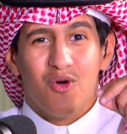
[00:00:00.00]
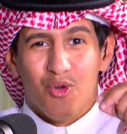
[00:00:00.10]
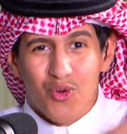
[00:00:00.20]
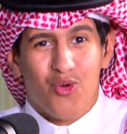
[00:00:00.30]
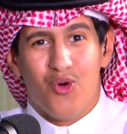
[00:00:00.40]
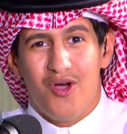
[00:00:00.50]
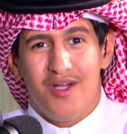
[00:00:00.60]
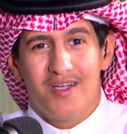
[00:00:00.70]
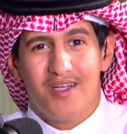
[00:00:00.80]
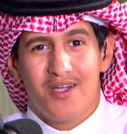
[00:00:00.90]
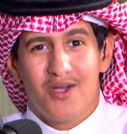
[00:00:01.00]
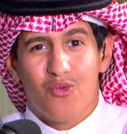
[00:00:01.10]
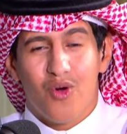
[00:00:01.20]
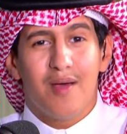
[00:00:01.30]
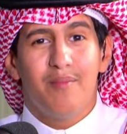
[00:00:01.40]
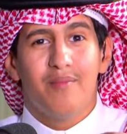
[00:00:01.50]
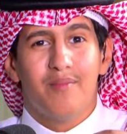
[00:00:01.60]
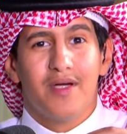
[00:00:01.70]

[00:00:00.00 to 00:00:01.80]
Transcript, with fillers: روح ولم